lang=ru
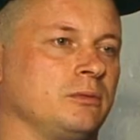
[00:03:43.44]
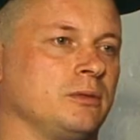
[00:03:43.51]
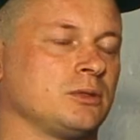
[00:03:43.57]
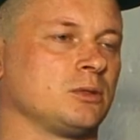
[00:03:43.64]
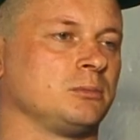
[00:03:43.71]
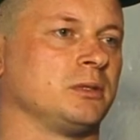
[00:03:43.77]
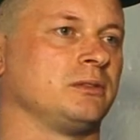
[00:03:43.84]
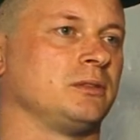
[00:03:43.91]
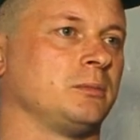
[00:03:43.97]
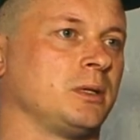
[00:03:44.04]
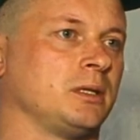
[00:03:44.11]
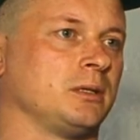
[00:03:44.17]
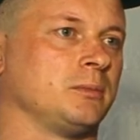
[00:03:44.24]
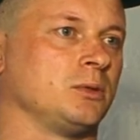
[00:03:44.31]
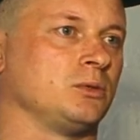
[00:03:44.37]
Особое
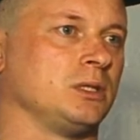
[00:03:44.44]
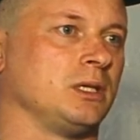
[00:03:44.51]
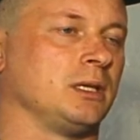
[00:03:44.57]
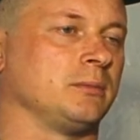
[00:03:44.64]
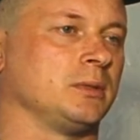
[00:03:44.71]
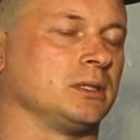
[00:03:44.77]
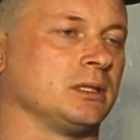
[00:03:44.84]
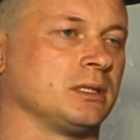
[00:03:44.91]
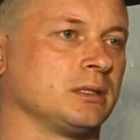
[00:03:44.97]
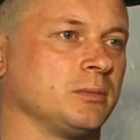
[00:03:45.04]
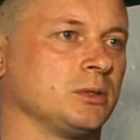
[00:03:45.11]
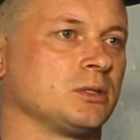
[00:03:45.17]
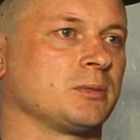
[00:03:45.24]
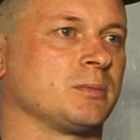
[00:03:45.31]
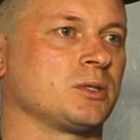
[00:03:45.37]
внимание мы уделяем это
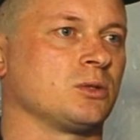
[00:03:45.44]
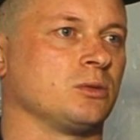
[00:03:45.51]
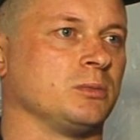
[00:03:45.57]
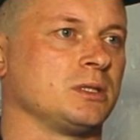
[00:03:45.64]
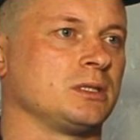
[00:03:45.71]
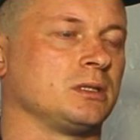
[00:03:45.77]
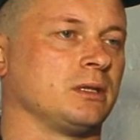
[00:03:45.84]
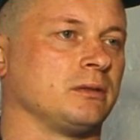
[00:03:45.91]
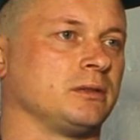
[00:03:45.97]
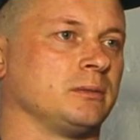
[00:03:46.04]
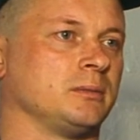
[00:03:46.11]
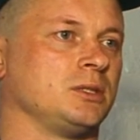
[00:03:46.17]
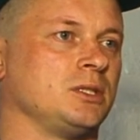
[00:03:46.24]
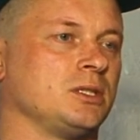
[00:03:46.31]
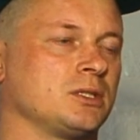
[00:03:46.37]
работоспособность
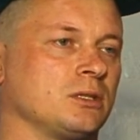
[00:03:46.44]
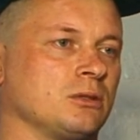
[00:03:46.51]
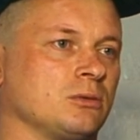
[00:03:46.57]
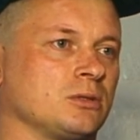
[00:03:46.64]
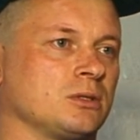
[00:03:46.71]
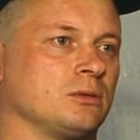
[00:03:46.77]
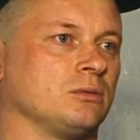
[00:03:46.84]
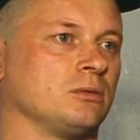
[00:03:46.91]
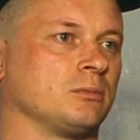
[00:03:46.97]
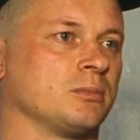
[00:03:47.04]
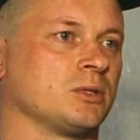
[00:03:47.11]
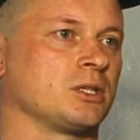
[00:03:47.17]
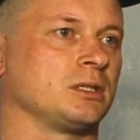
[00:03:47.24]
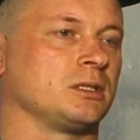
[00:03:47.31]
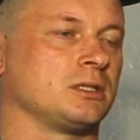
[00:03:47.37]
автоматических установок
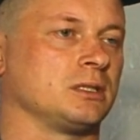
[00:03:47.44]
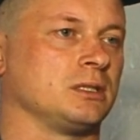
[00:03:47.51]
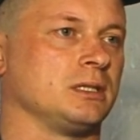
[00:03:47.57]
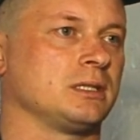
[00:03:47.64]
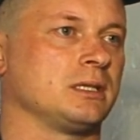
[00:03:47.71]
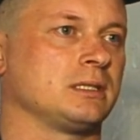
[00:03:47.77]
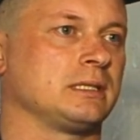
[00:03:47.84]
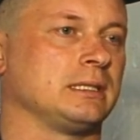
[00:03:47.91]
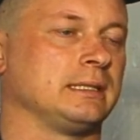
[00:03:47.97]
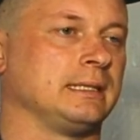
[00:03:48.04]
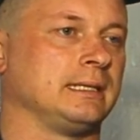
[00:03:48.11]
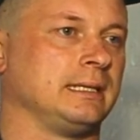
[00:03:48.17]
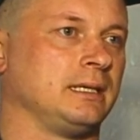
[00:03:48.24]
пожарной сигнализации,